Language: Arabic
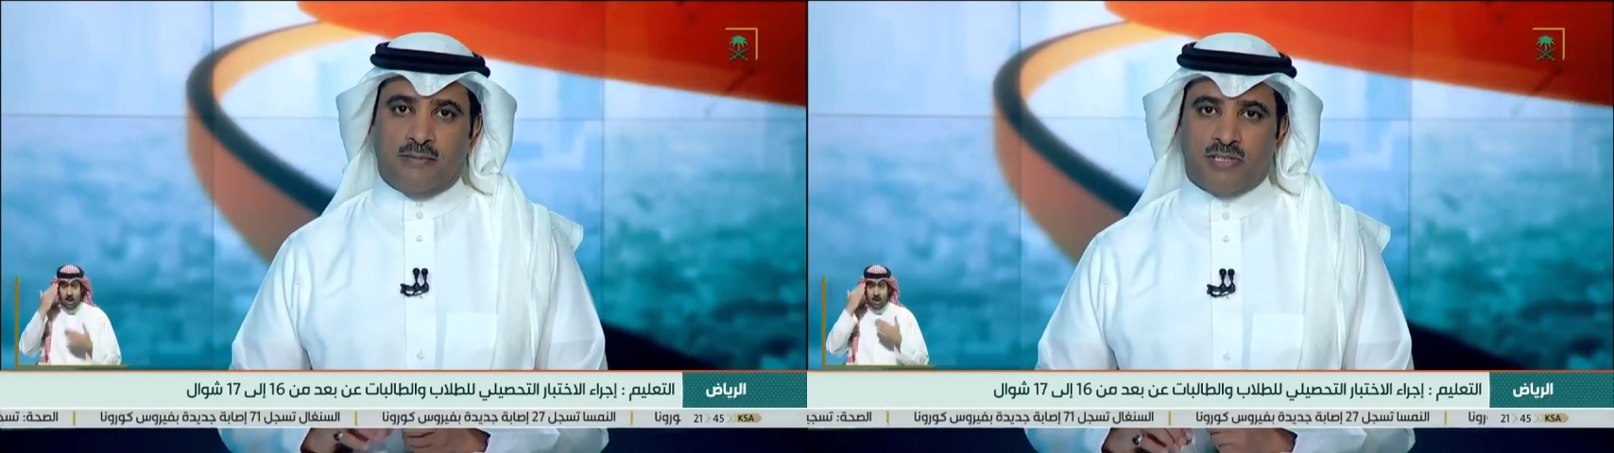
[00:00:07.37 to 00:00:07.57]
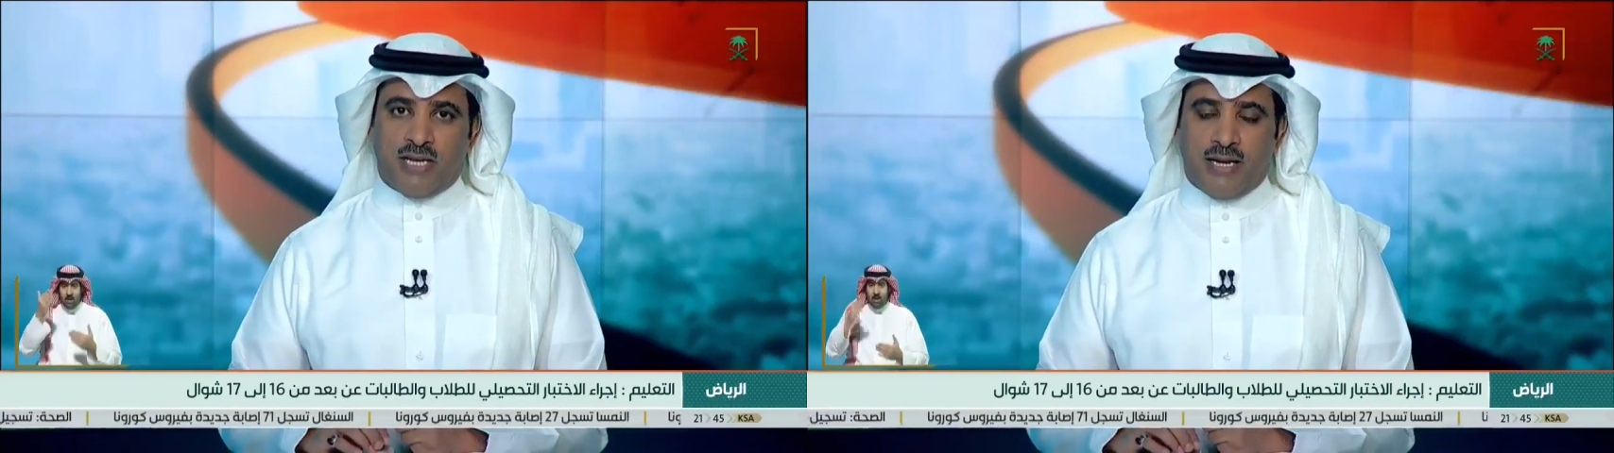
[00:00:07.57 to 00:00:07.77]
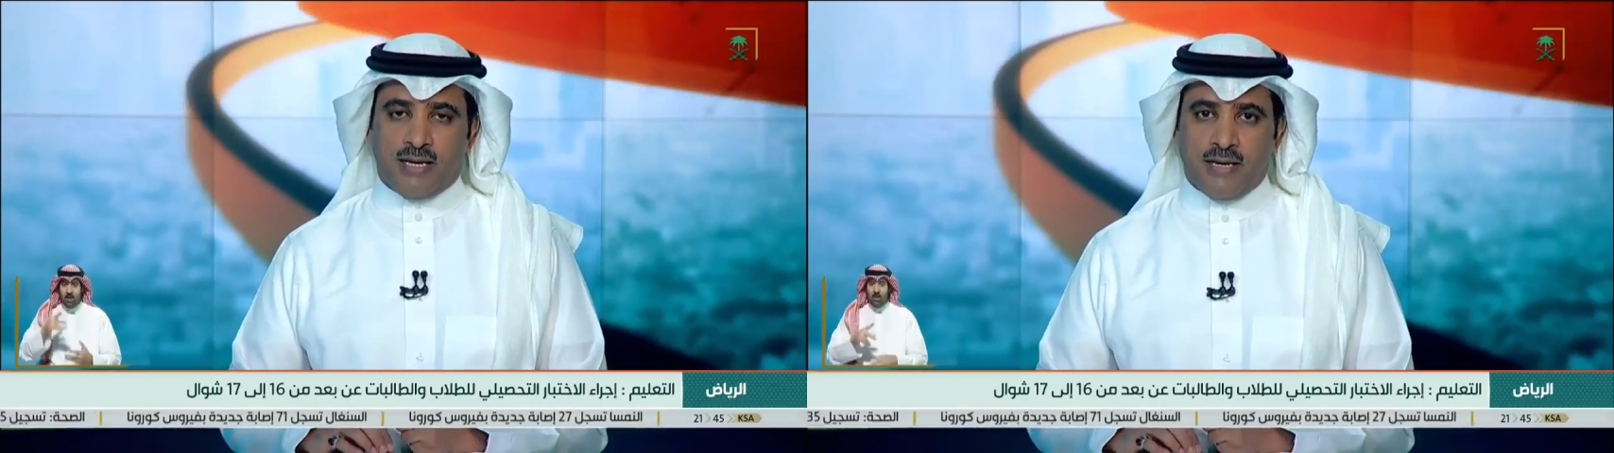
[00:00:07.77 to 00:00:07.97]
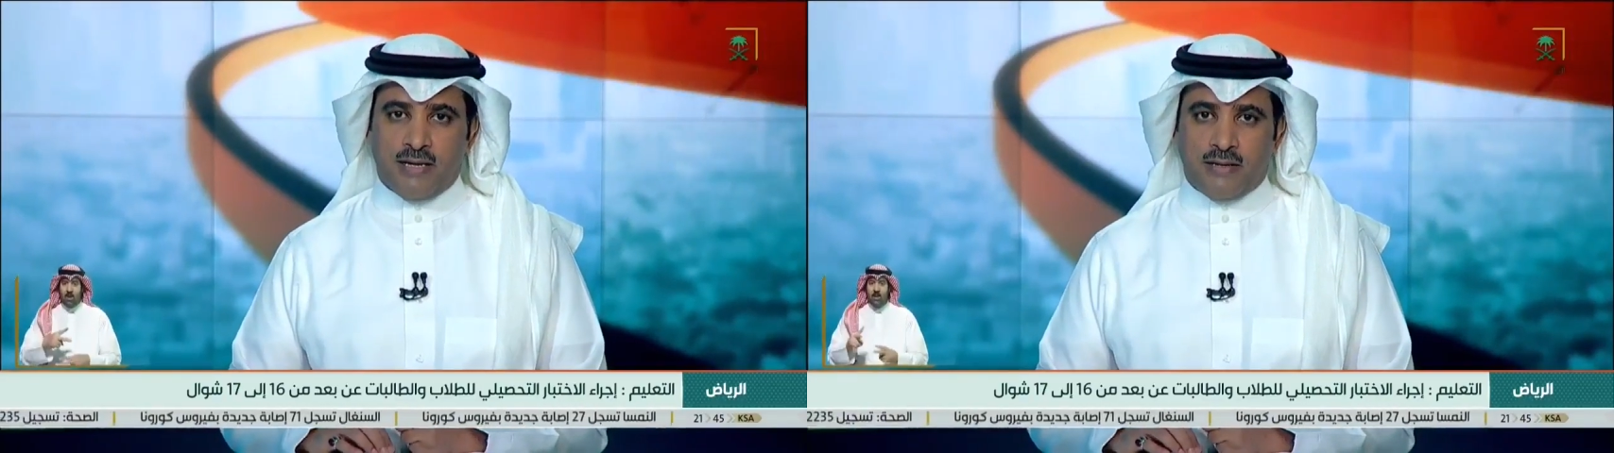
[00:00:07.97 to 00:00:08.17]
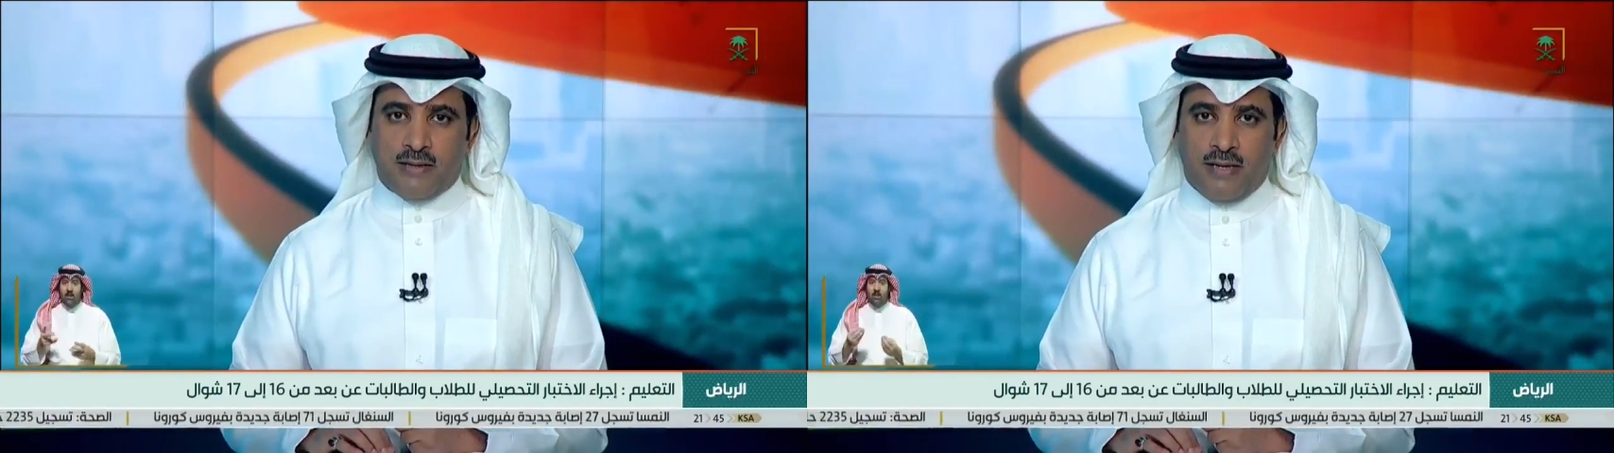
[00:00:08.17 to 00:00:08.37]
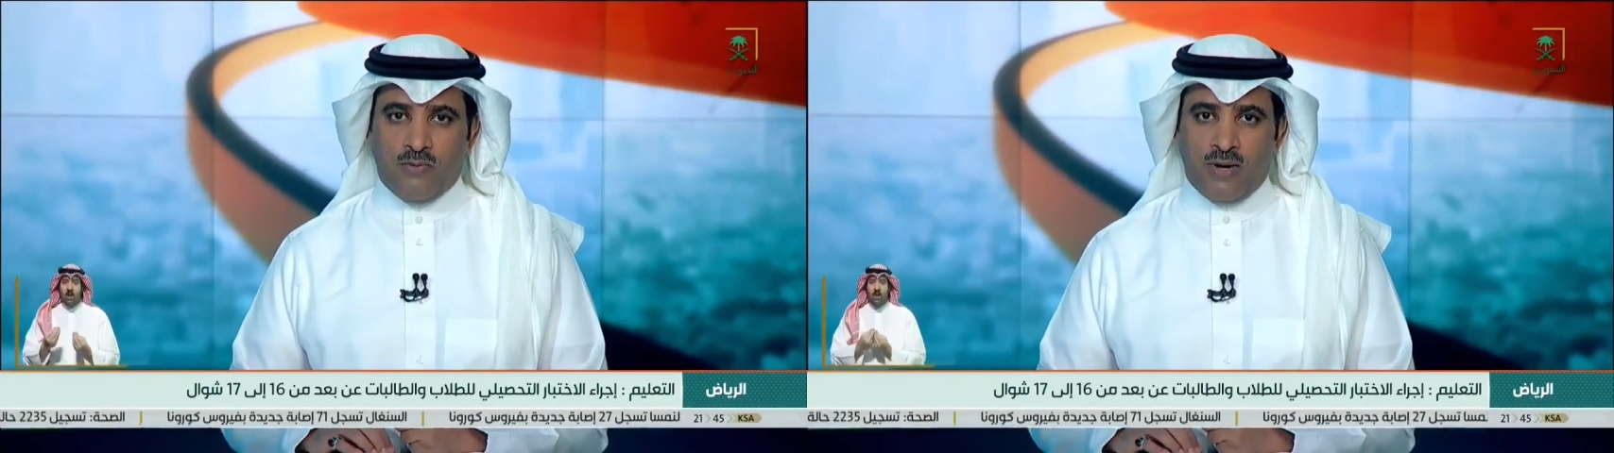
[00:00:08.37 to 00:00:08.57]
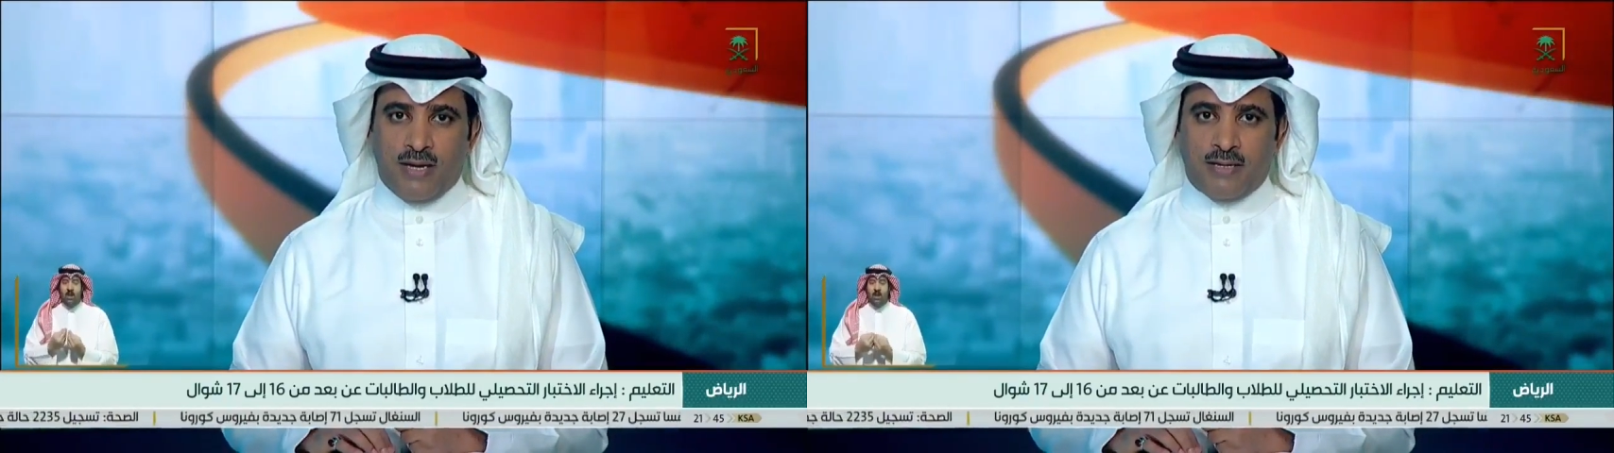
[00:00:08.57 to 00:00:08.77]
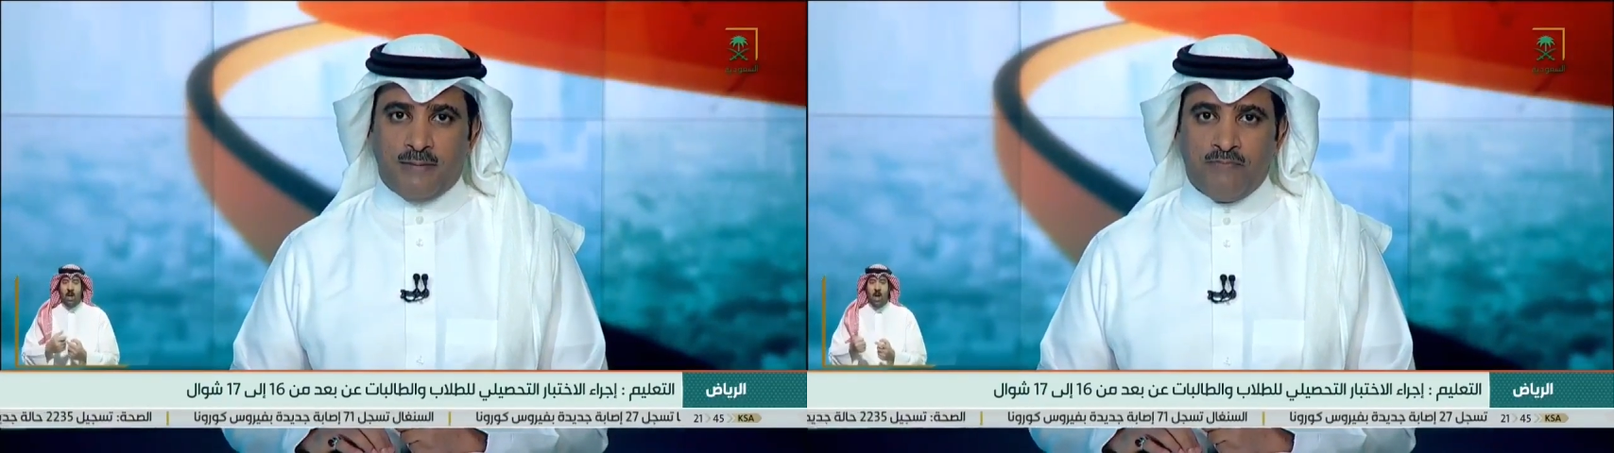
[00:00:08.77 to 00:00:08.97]
مساء الخير
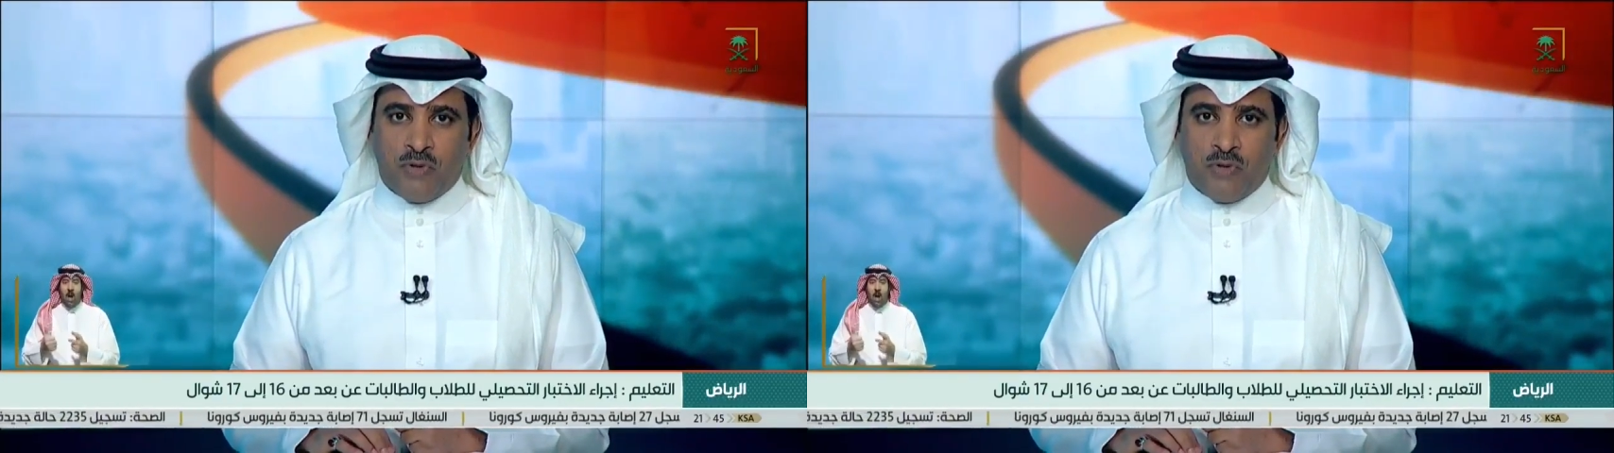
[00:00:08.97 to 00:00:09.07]
أولا